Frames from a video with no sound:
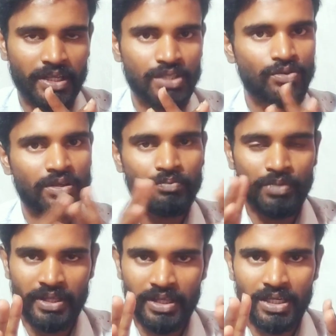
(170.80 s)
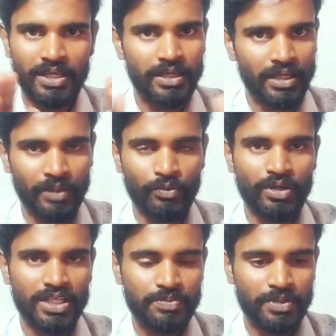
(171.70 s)
रही है जो कि बढ़िया है
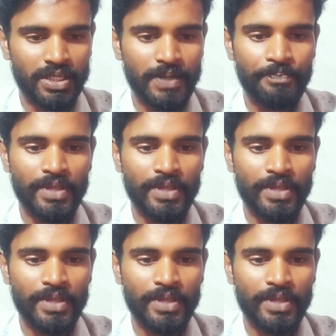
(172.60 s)
अमूल्य डिस्प्ले है